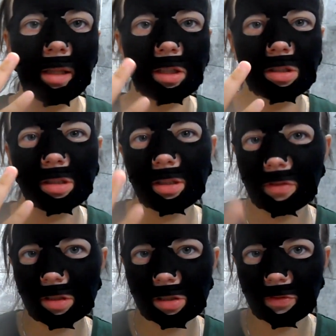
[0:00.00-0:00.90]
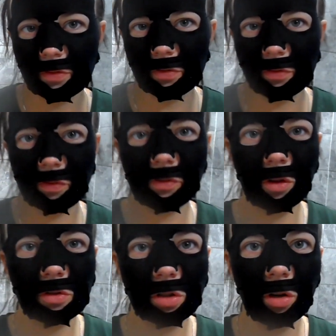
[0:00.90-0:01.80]
Także nie wierzę w
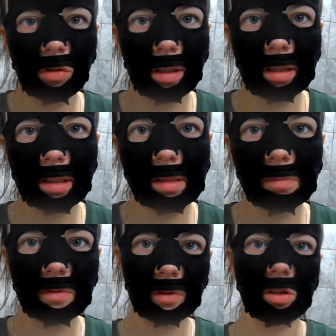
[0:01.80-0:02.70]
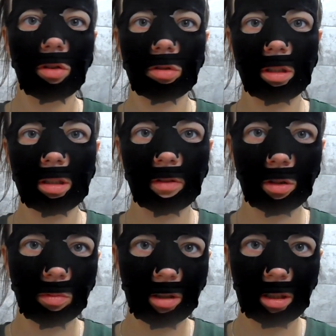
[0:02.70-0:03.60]
to, że ona teraz mi wyciągnie nie
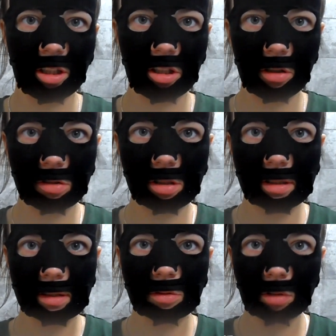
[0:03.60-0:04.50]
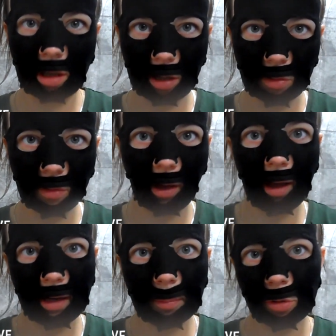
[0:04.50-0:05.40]
wiadomo jakiej ilości skórniaków,
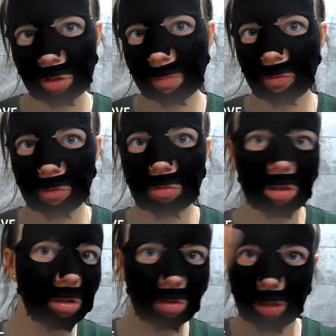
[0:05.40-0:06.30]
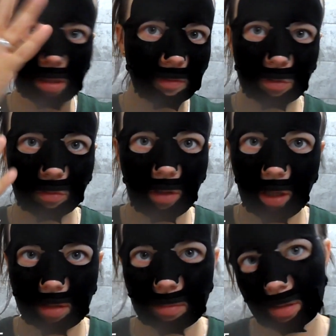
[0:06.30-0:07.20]
ale może spowoduje, że trochę się
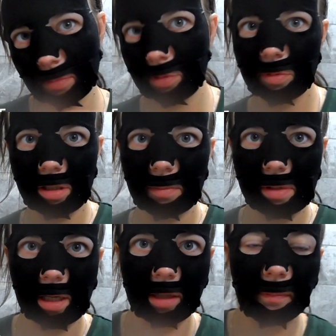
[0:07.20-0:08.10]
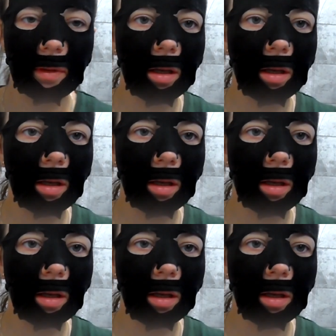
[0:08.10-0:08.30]
wyrównają, jak to mnie jest napisane.